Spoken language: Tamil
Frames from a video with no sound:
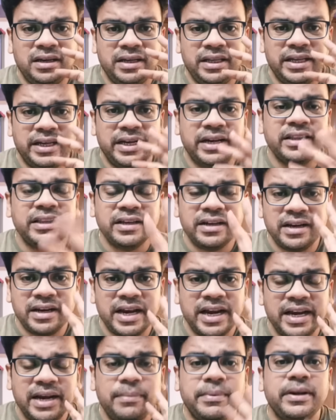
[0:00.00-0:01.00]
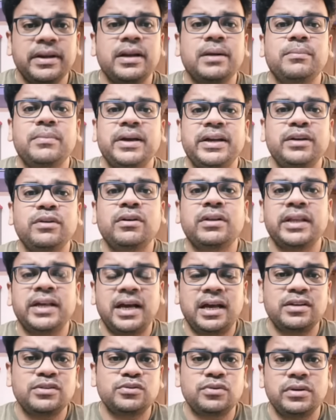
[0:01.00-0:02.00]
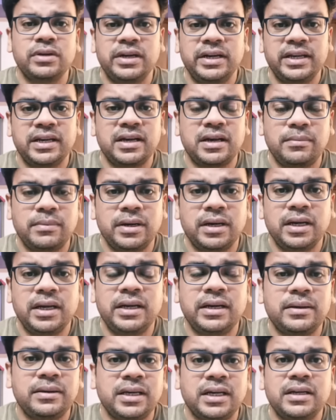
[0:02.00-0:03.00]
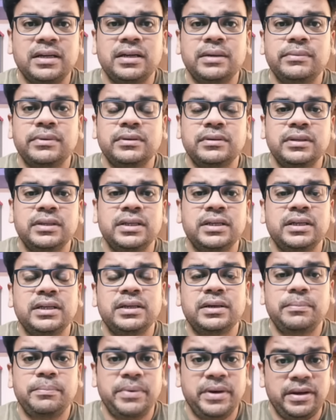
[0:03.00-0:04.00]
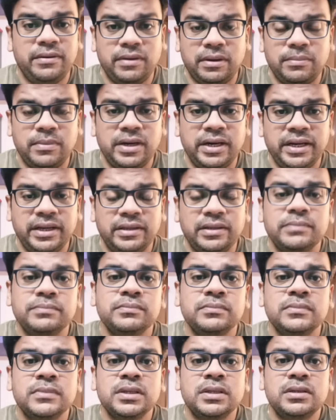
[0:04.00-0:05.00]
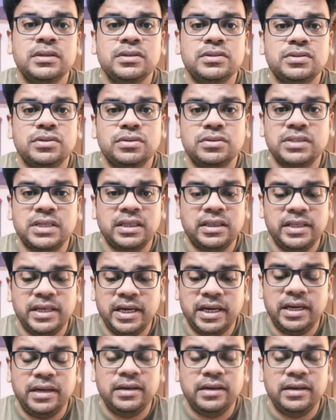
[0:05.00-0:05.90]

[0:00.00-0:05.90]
இதை கெடுத்துட்டு இருக்காங்க அப்படின்ற மாதிரி இன்னொருத்தன் யாருன்னு சொல்லுங்கள் நீங்கள் கமெண்ட்டில் நான் டக்குன்னு நமக்கு வந்து பேர் வரமாட்டேங்குது ஸோ சத்யா